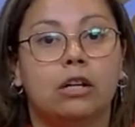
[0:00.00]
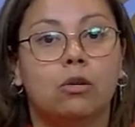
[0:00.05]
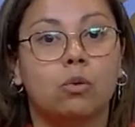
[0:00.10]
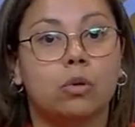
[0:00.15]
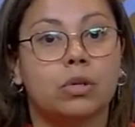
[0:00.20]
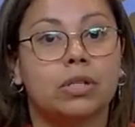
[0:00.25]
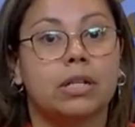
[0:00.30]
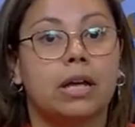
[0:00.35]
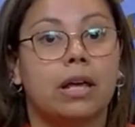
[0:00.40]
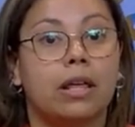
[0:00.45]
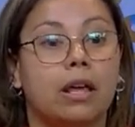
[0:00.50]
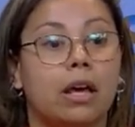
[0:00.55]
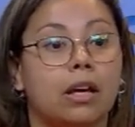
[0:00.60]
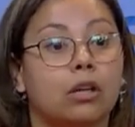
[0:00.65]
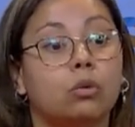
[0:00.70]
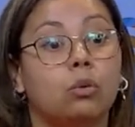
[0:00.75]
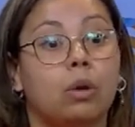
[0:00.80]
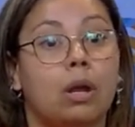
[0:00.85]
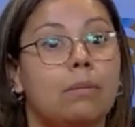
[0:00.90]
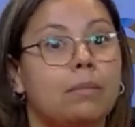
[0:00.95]
cursada
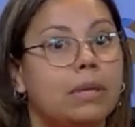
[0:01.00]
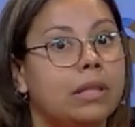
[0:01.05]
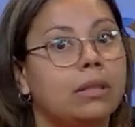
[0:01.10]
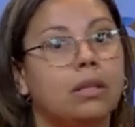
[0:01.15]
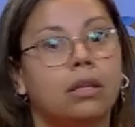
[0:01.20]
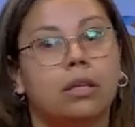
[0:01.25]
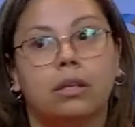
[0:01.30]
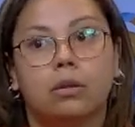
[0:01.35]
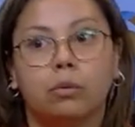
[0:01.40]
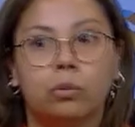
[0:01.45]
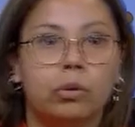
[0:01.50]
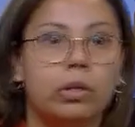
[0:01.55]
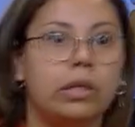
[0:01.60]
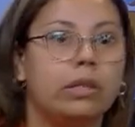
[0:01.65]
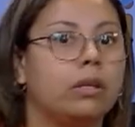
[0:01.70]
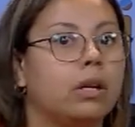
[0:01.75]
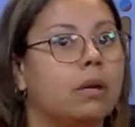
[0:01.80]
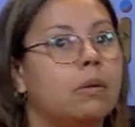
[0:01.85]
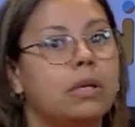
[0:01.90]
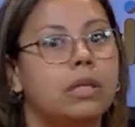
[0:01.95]
actualmente de
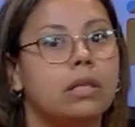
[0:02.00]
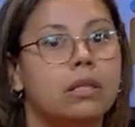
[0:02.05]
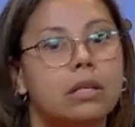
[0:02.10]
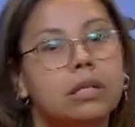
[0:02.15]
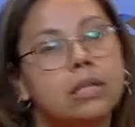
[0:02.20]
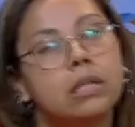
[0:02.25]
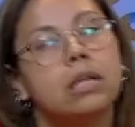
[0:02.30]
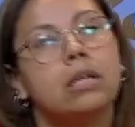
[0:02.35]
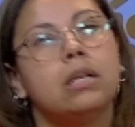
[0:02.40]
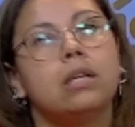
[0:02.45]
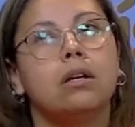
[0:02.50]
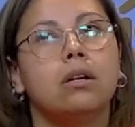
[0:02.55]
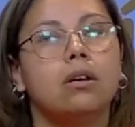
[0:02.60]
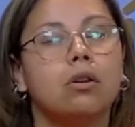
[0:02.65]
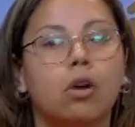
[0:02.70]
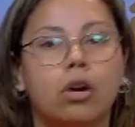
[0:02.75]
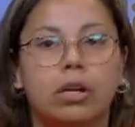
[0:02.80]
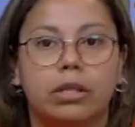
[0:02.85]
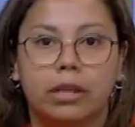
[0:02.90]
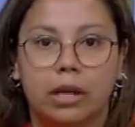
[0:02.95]
entre
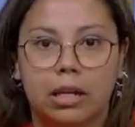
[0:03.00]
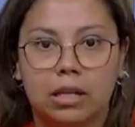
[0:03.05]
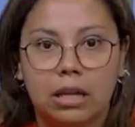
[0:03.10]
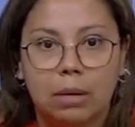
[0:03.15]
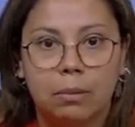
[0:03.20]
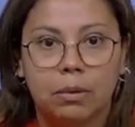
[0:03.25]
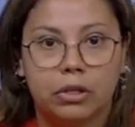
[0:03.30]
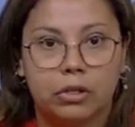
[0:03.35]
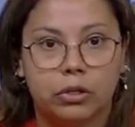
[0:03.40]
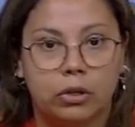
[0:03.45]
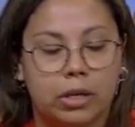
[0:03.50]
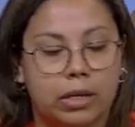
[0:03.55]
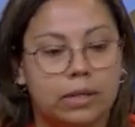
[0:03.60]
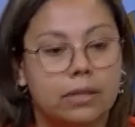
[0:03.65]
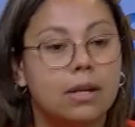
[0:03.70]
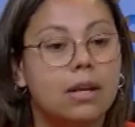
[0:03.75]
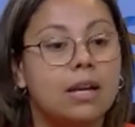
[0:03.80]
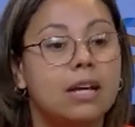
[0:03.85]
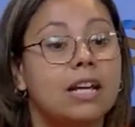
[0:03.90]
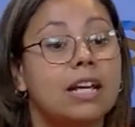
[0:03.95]
25 y 30
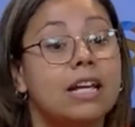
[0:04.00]
personas.